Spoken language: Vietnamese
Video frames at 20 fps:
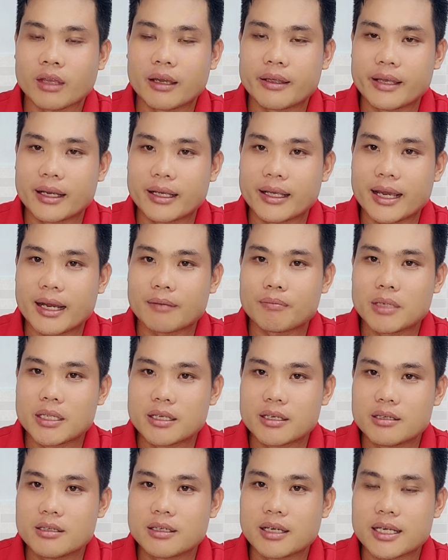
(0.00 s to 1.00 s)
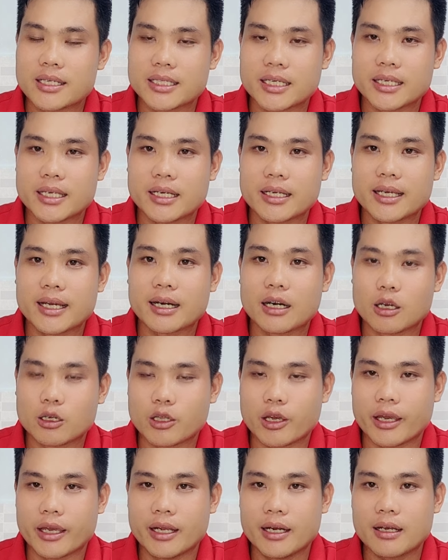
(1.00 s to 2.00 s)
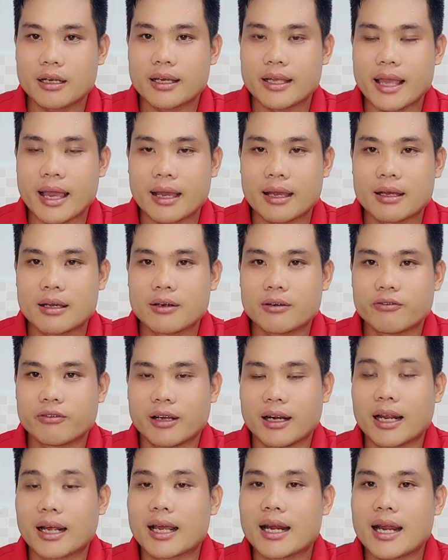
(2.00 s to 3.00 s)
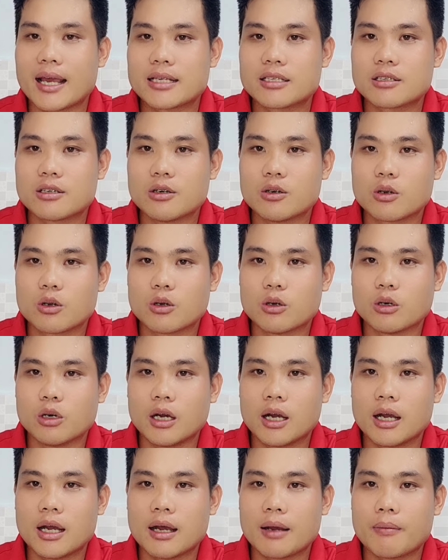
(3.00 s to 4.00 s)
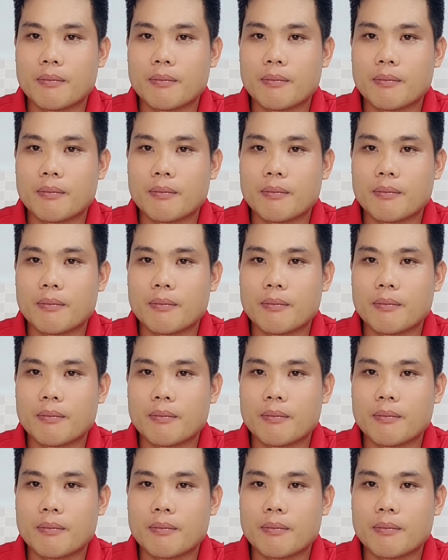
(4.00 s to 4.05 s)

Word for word: nhân dân Minh Dương nghệ sĩ nhân dân lời Thủy đó cả nhà gọi là cái live show của ờ,